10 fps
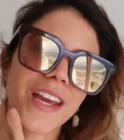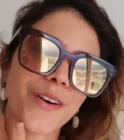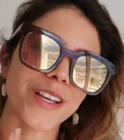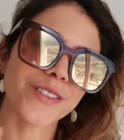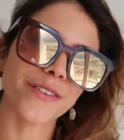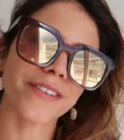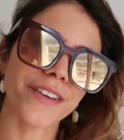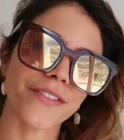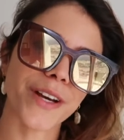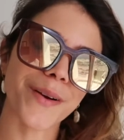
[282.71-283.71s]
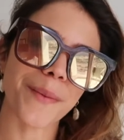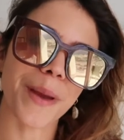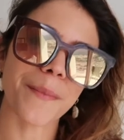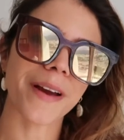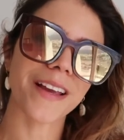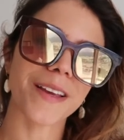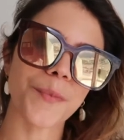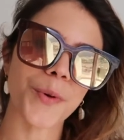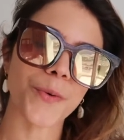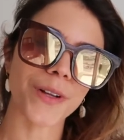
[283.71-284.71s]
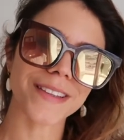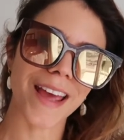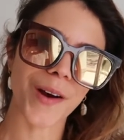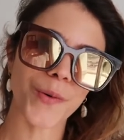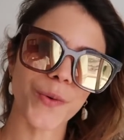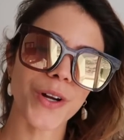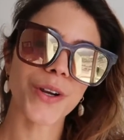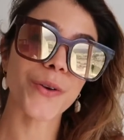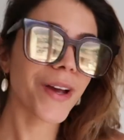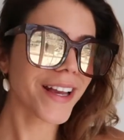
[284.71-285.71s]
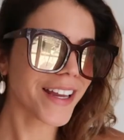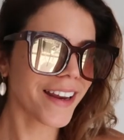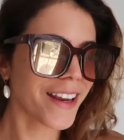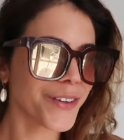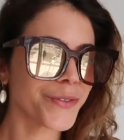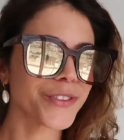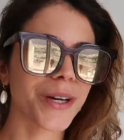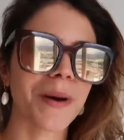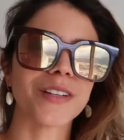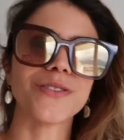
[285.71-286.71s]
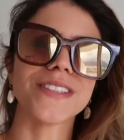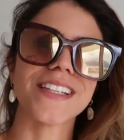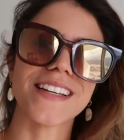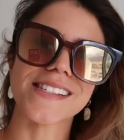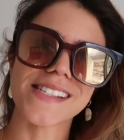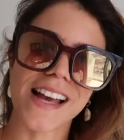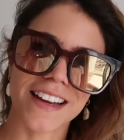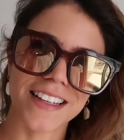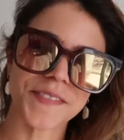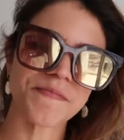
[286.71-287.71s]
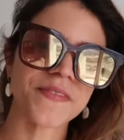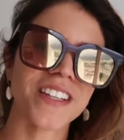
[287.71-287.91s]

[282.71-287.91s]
eu resolvi vir com a minha mãe aqui para um hotel, no Recreio, chamado Stay Design.